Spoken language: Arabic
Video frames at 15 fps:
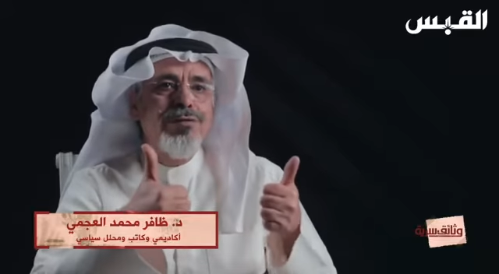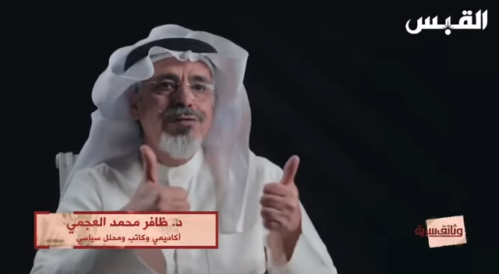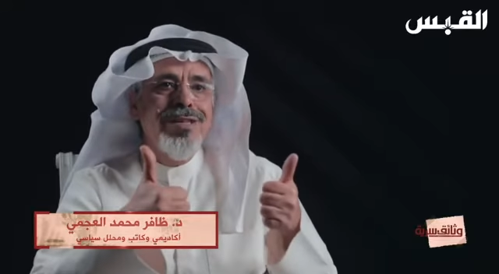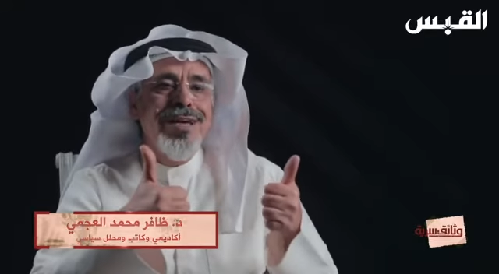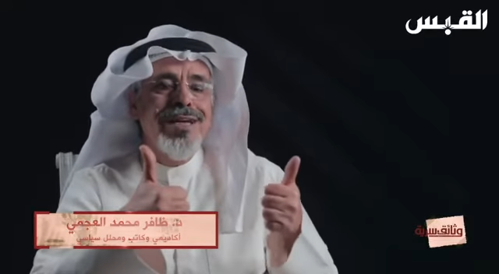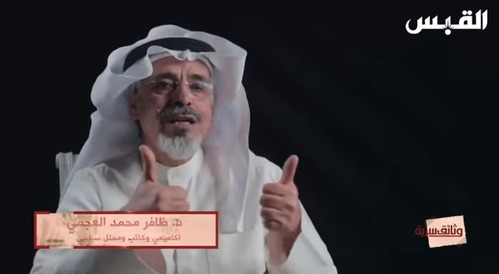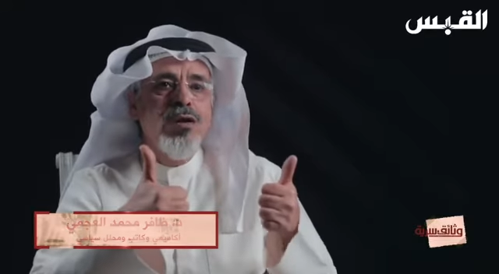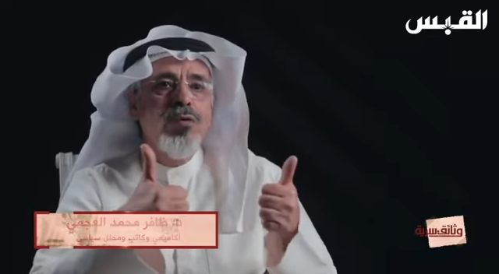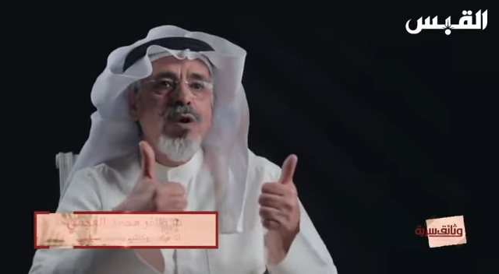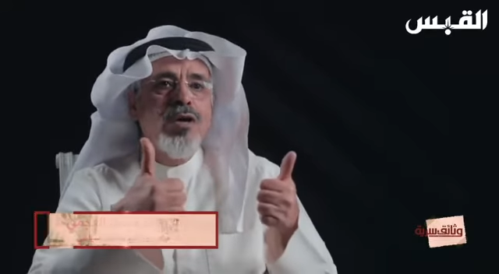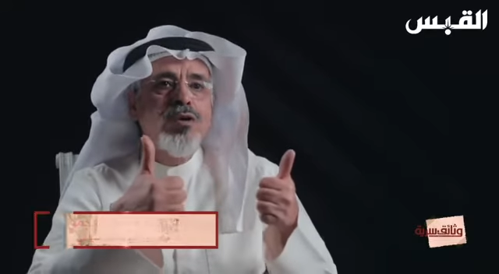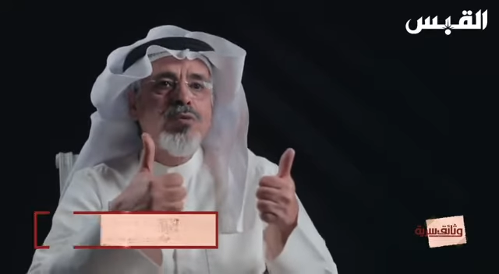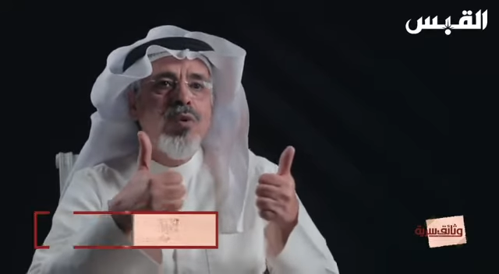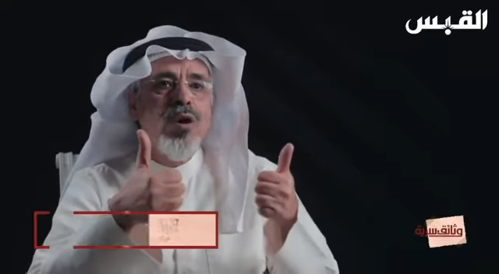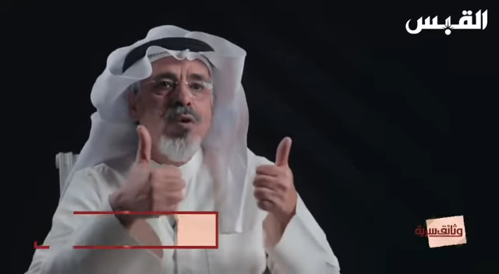في ذلك
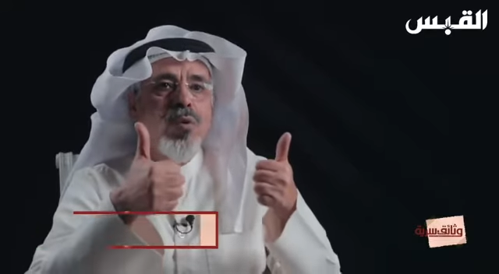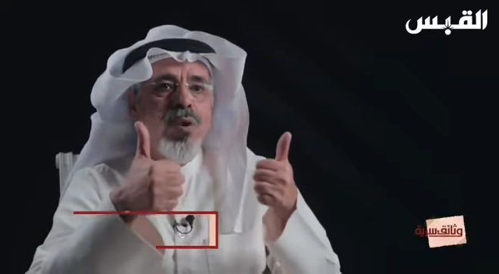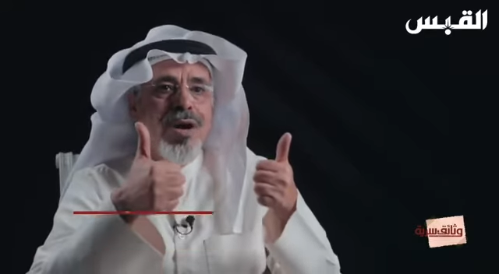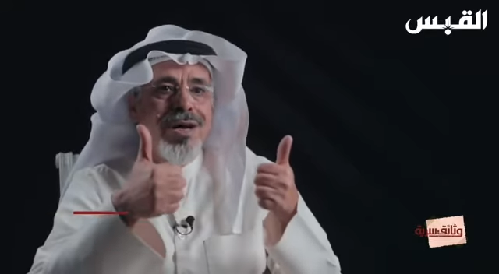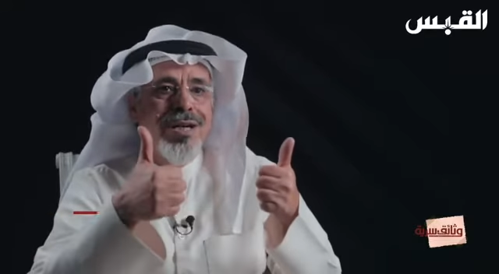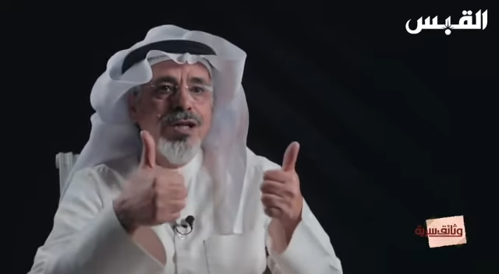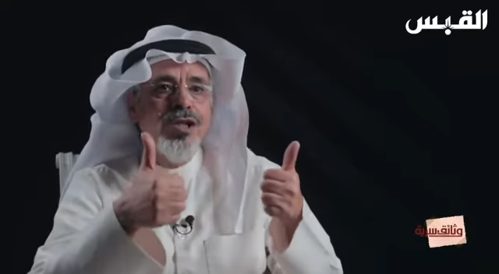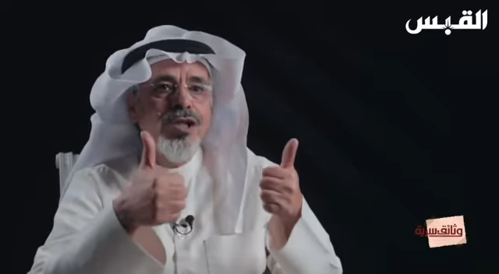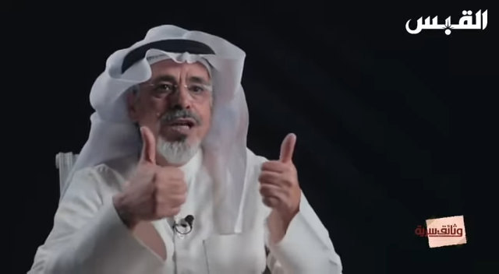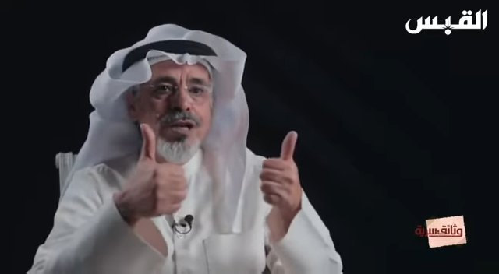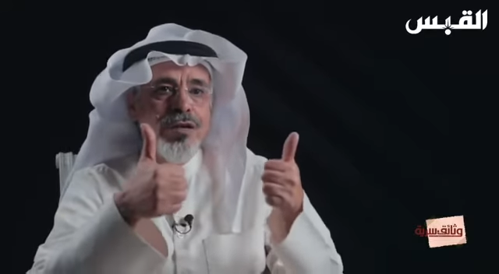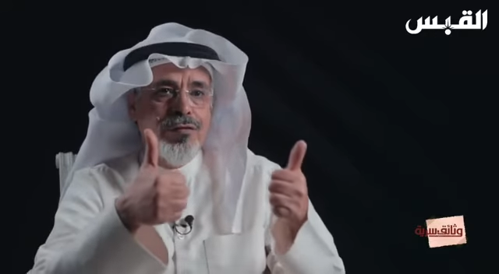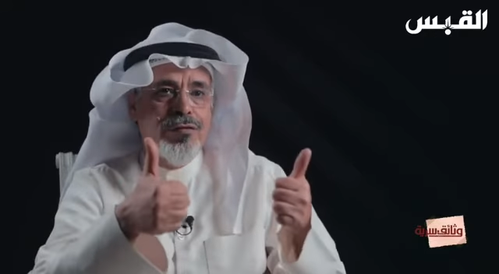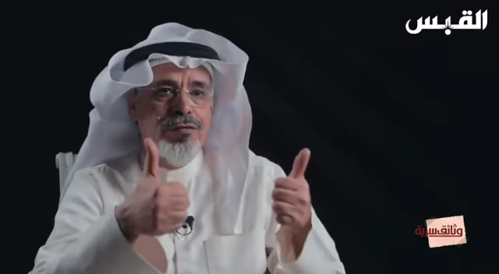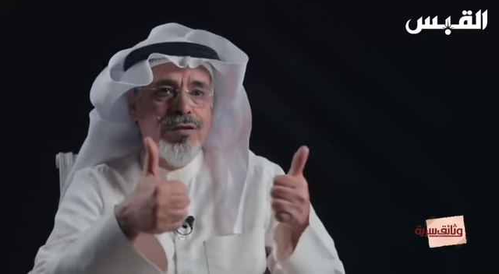الوقت وهو
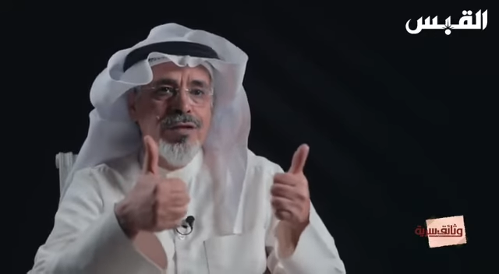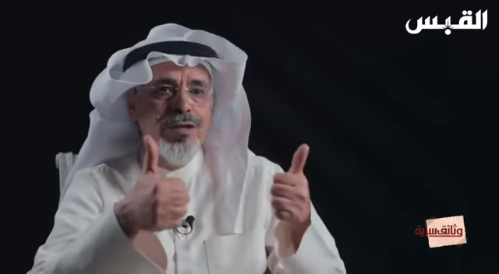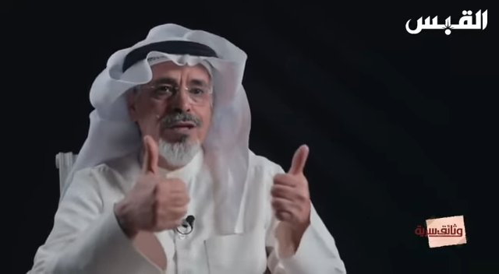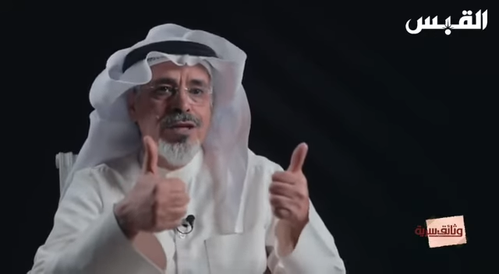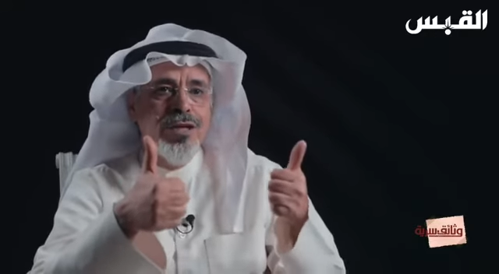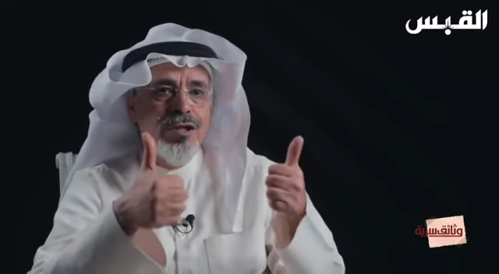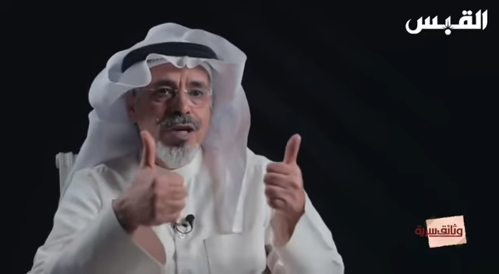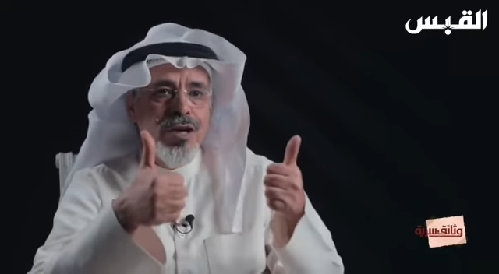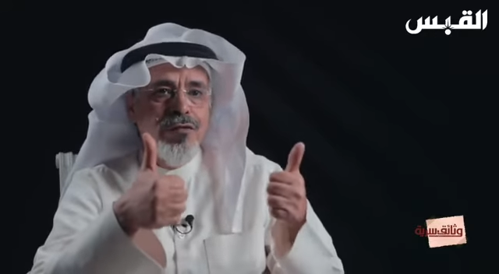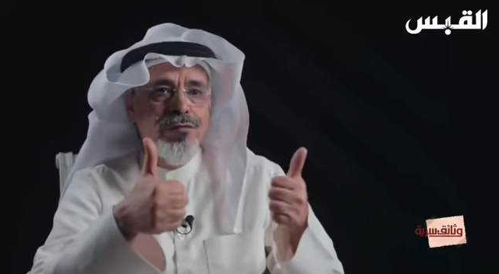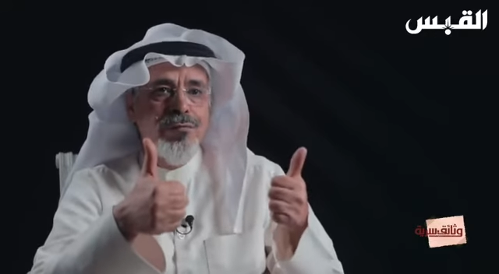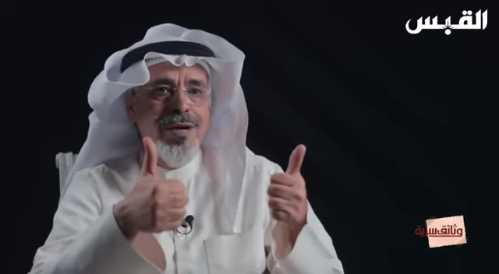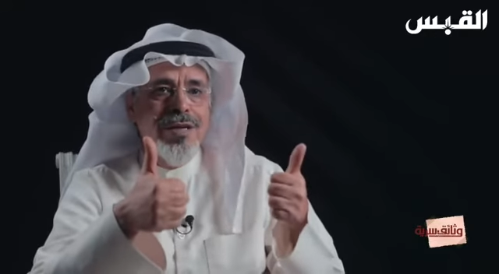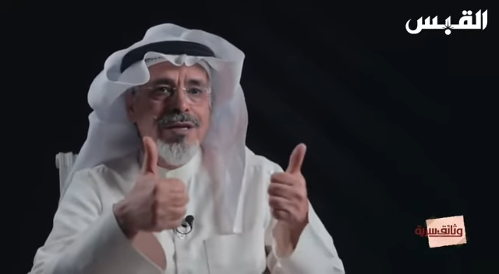الشريف شريف